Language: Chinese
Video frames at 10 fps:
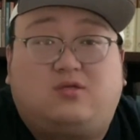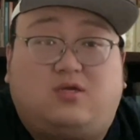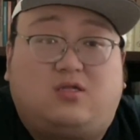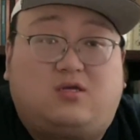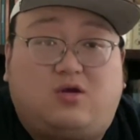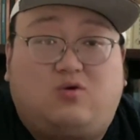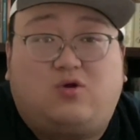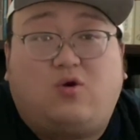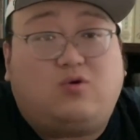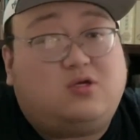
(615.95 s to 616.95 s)
自己的这
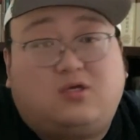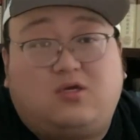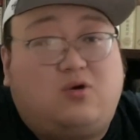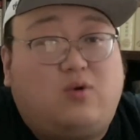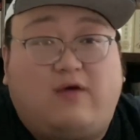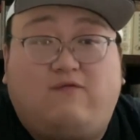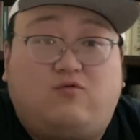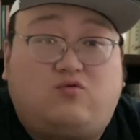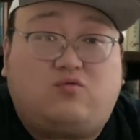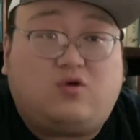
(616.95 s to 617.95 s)
种幼稚的行为
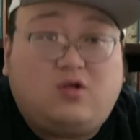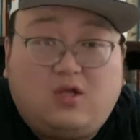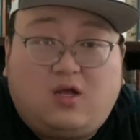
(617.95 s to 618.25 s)
付出，